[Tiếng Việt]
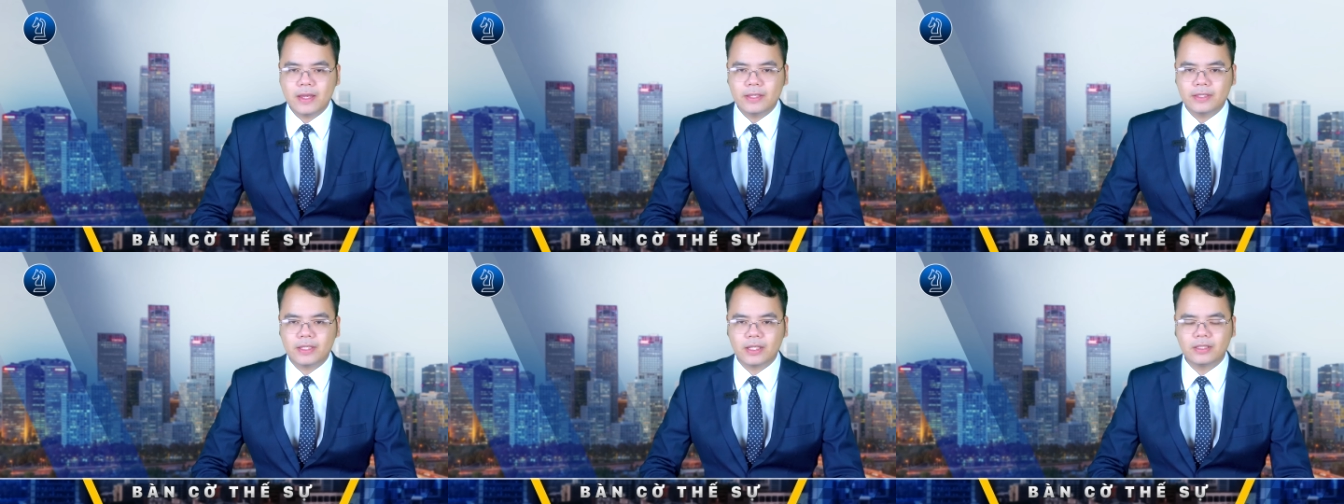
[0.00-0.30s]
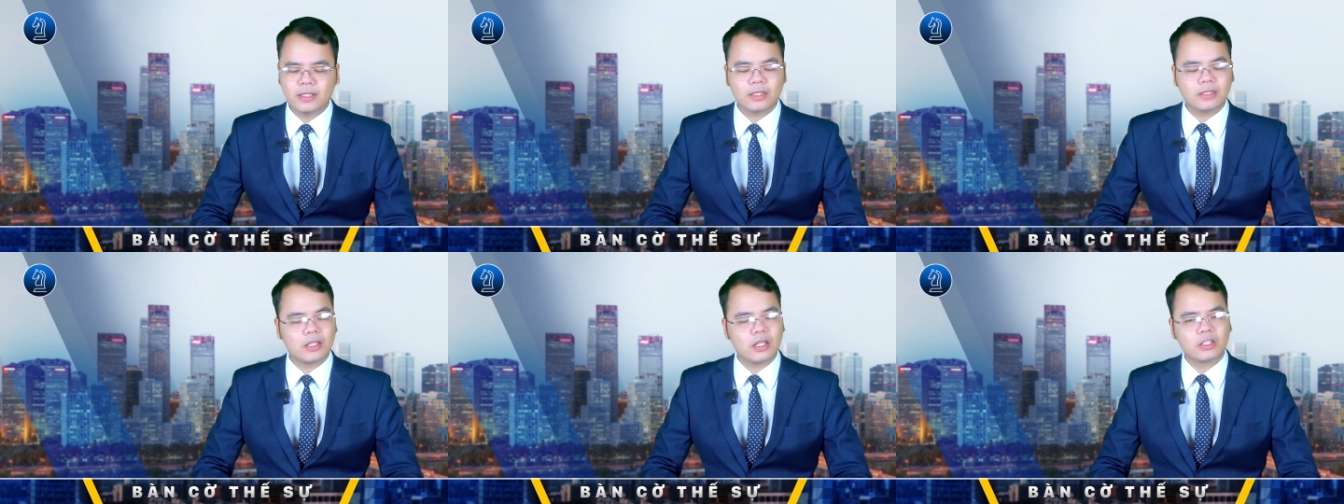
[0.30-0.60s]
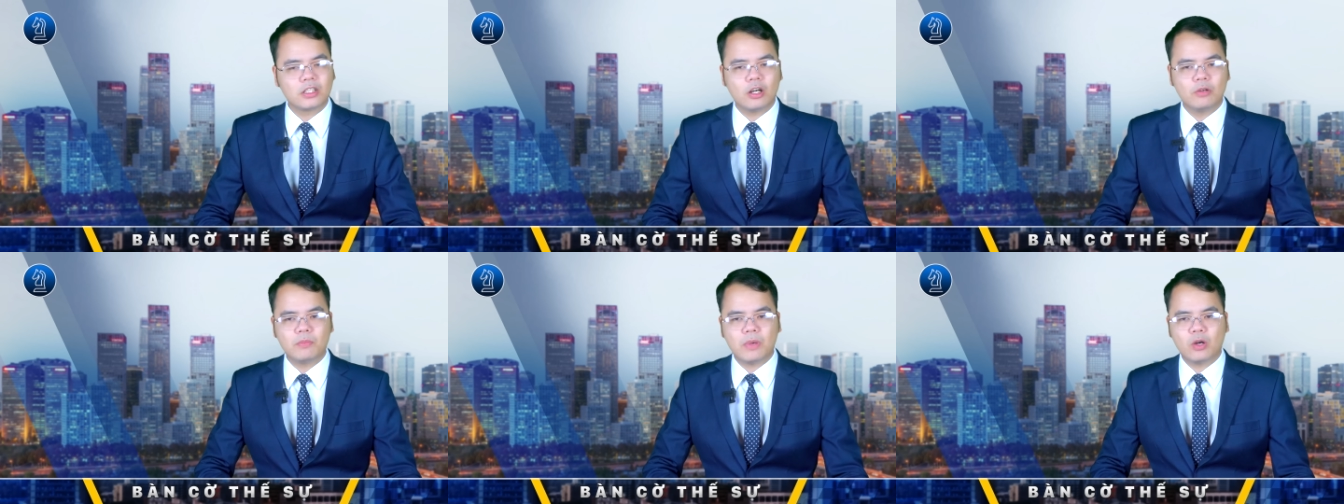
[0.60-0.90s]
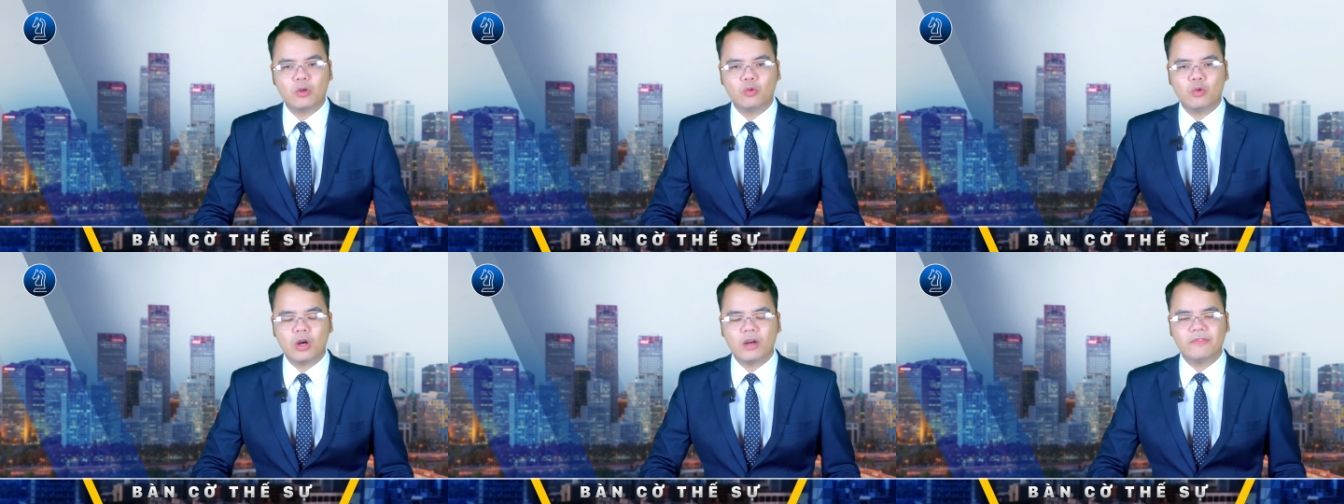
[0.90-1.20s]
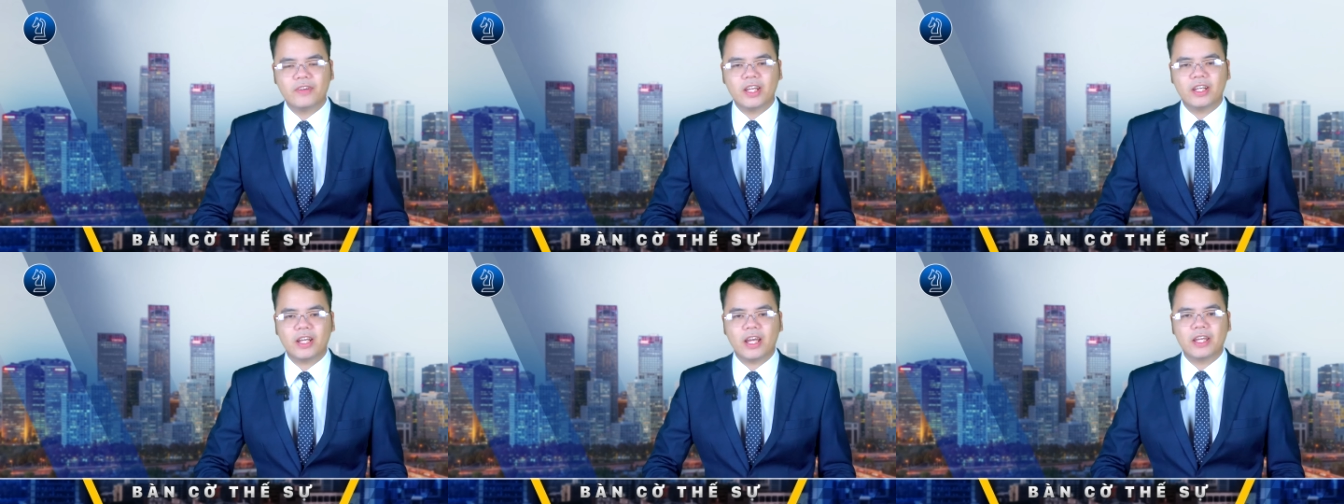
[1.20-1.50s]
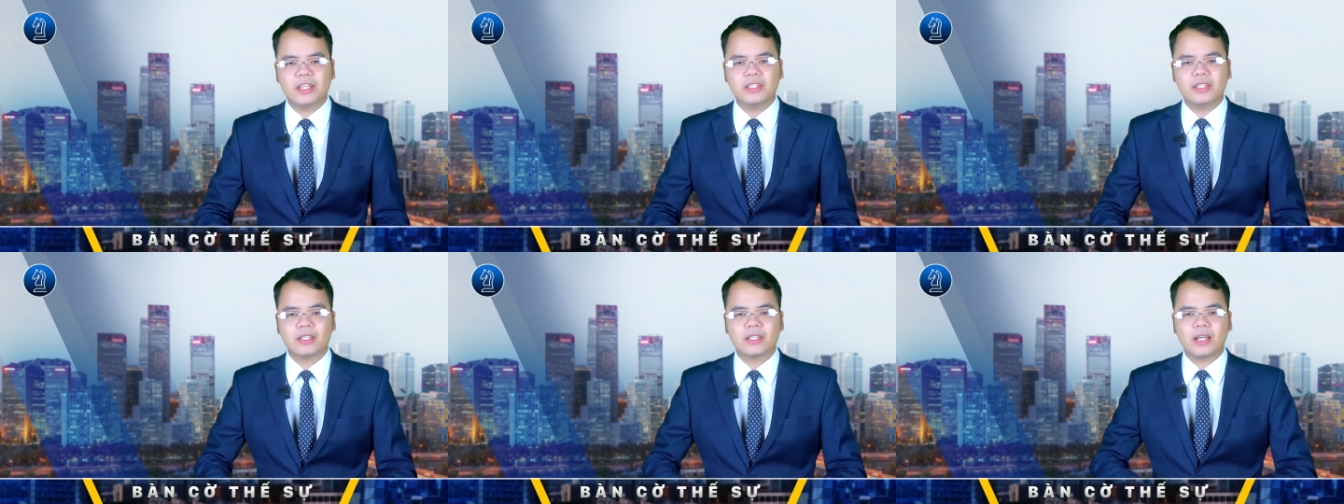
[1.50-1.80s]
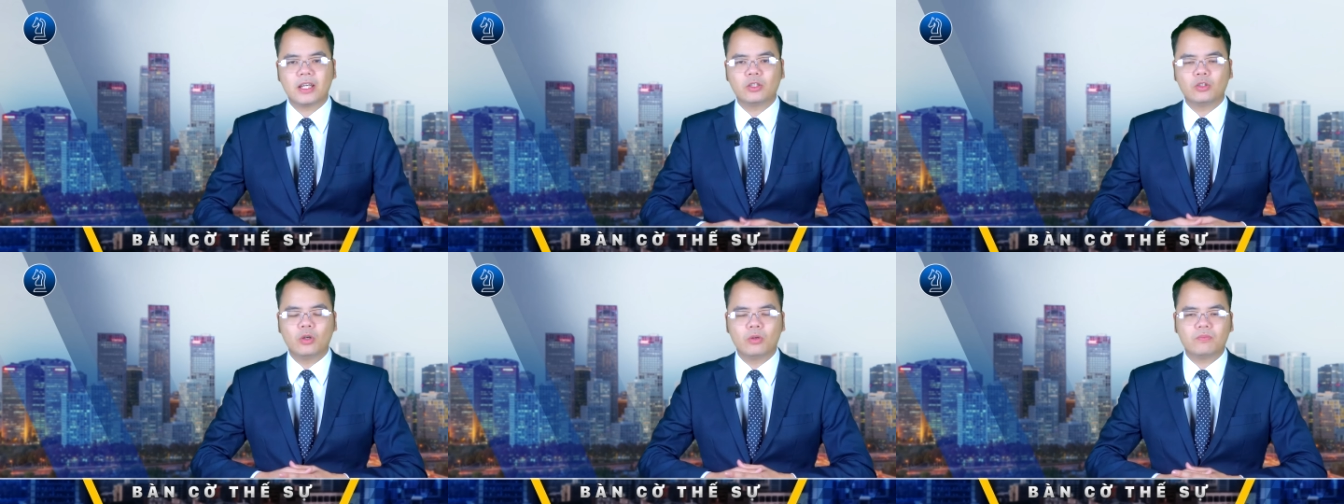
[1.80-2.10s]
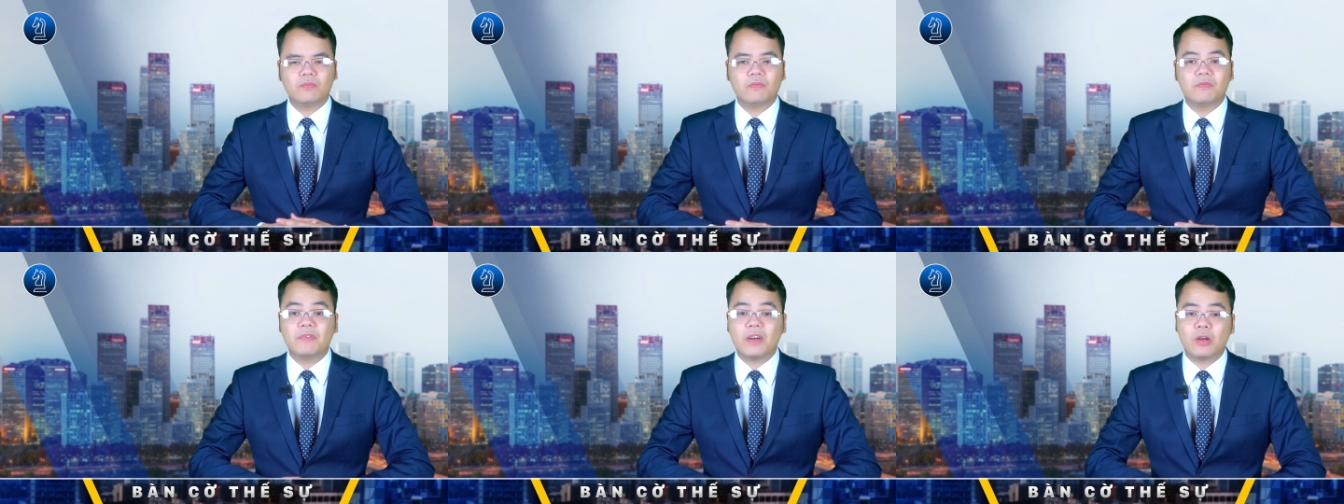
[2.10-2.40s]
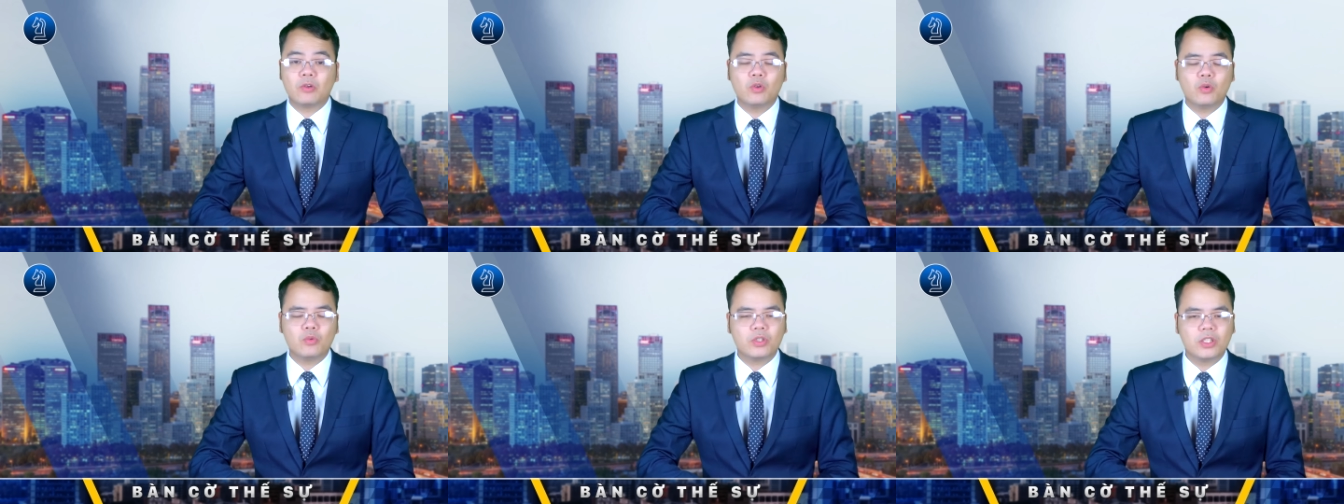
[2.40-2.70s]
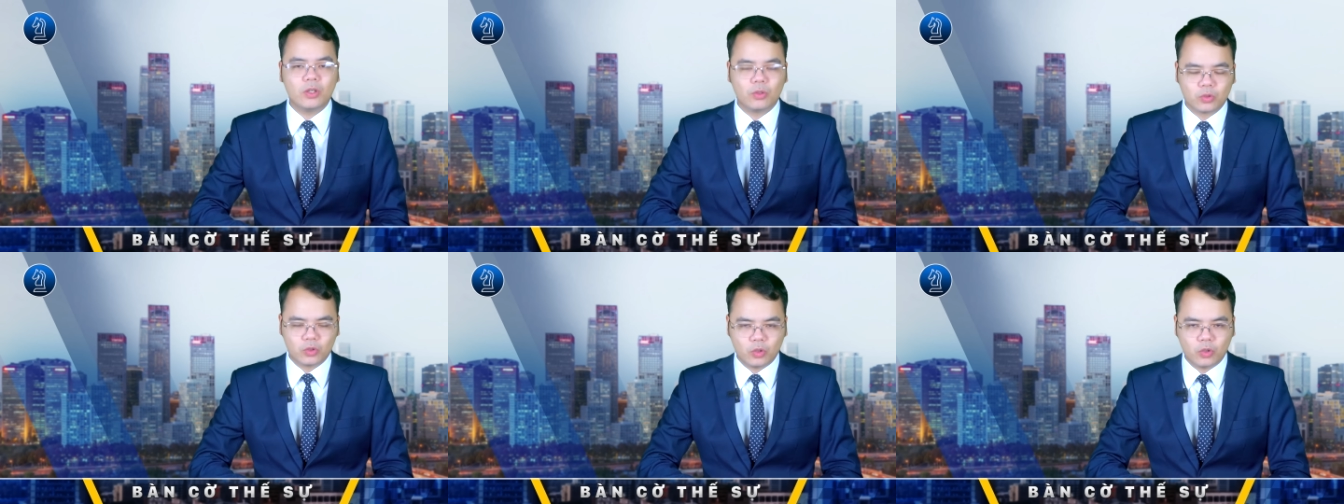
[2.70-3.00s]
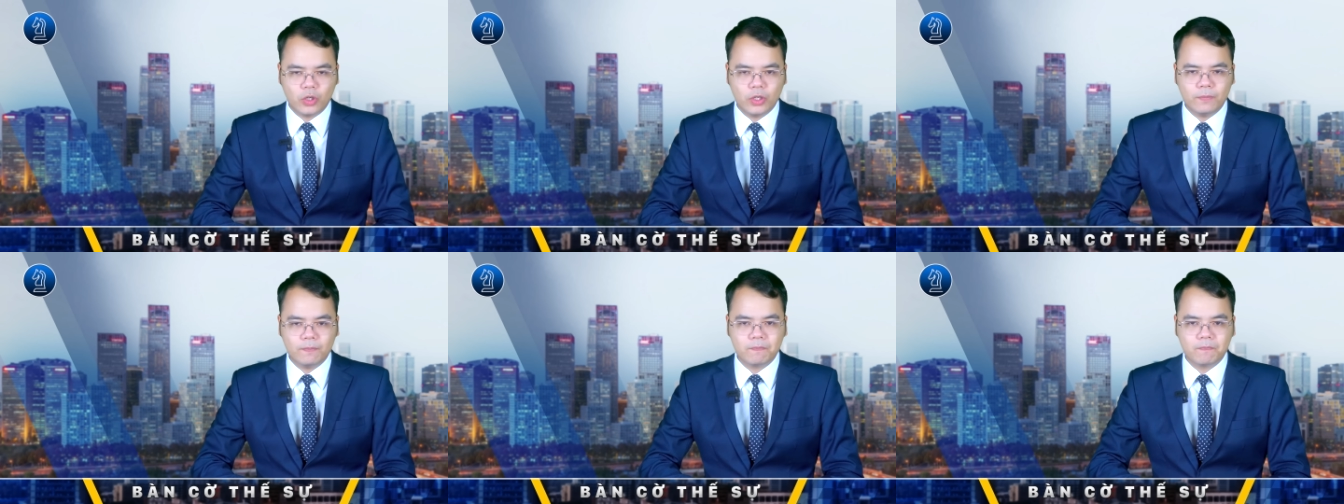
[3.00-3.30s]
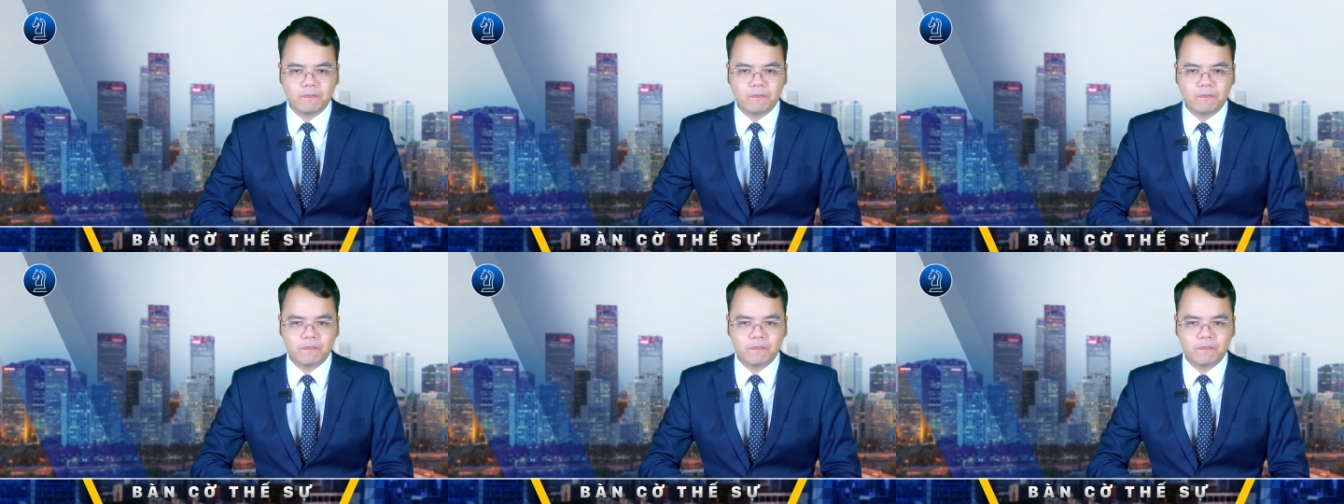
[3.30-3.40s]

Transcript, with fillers: Chiến dịch tấn công bằng UAV này chỉ kết thúc vào lúc chiều tối